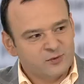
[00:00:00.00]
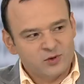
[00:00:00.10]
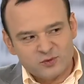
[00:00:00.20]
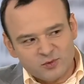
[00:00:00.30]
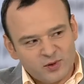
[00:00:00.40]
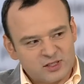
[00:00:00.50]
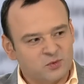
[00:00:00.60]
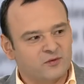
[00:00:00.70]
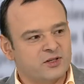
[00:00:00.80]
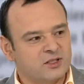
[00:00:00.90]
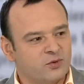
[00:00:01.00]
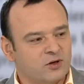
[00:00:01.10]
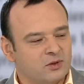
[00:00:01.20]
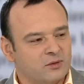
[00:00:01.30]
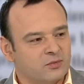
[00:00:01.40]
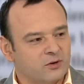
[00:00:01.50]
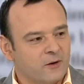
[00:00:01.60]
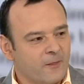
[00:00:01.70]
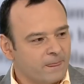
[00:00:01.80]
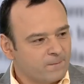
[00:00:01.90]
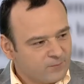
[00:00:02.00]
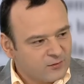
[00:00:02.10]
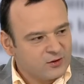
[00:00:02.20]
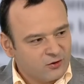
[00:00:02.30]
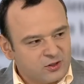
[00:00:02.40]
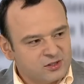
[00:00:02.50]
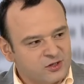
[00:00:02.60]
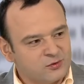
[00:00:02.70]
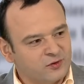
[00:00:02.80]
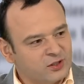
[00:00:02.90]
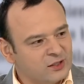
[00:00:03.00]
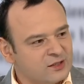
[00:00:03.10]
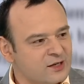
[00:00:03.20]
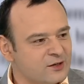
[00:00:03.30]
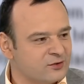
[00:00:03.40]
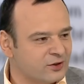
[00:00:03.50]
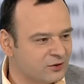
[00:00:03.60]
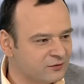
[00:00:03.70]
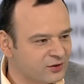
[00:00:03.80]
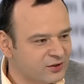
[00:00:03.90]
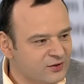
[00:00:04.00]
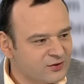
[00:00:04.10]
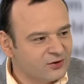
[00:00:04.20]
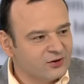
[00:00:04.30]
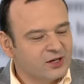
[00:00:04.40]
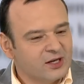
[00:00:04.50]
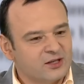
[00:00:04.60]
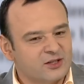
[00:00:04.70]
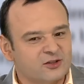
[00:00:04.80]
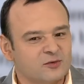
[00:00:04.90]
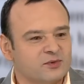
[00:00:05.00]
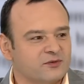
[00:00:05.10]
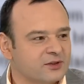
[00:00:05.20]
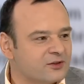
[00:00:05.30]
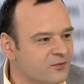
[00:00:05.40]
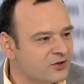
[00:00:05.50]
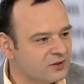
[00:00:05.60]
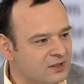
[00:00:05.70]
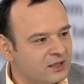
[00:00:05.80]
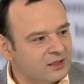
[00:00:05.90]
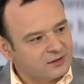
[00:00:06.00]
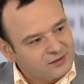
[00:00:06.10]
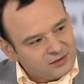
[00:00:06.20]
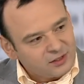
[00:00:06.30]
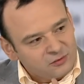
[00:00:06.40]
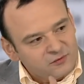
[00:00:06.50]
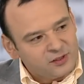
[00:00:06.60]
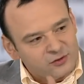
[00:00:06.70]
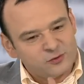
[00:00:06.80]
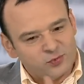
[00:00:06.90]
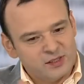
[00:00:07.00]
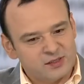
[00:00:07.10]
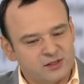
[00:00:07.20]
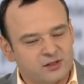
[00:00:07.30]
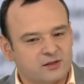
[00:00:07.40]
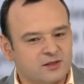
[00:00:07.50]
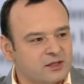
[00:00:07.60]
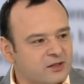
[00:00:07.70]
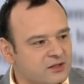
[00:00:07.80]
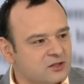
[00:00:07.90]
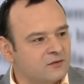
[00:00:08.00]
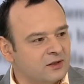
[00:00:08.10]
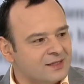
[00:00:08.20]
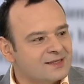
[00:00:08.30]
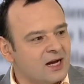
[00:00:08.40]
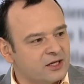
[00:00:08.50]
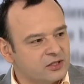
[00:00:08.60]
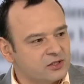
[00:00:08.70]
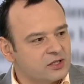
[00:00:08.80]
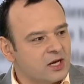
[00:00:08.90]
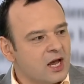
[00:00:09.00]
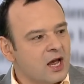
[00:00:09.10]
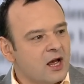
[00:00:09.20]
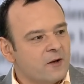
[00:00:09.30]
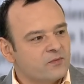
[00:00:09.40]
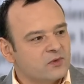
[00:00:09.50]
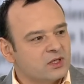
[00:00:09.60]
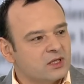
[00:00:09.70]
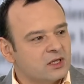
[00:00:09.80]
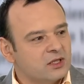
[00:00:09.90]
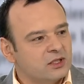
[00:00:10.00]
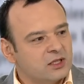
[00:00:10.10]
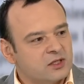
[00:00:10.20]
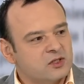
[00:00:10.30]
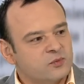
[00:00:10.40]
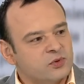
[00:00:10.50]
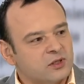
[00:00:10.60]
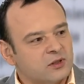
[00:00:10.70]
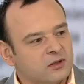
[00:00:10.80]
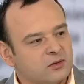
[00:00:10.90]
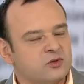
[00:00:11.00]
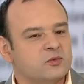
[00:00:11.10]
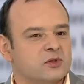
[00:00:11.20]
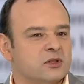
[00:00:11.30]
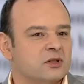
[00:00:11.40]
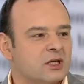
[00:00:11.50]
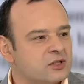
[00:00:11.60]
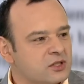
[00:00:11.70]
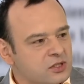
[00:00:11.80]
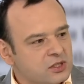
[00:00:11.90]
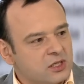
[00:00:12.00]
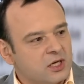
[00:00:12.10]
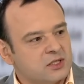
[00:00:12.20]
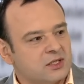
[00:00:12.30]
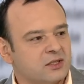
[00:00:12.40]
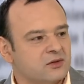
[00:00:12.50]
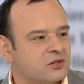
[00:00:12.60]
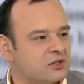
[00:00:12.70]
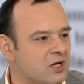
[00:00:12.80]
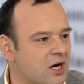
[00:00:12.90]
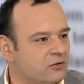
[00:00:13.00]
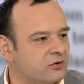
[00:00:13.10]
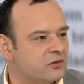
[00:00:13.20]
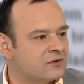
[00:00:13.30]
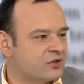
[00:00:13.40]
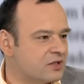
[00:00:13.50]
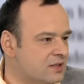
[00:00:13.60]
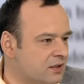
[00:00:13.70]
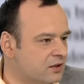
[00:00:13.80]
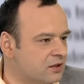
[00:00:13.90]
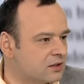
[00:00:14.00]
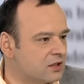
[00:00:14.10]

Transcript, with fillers: I mieliśmy bardzo poważny problem, bo mm, określenie człowiek renesansu, jakkolwiek nieco żartobliwe, dobrze oddaje taką wielość pańskich zainteresowań i zajęć. Y, I tak sobie myślimy, że no tak, dziennikarz, ale jednocześnie autor, właściwie satyryk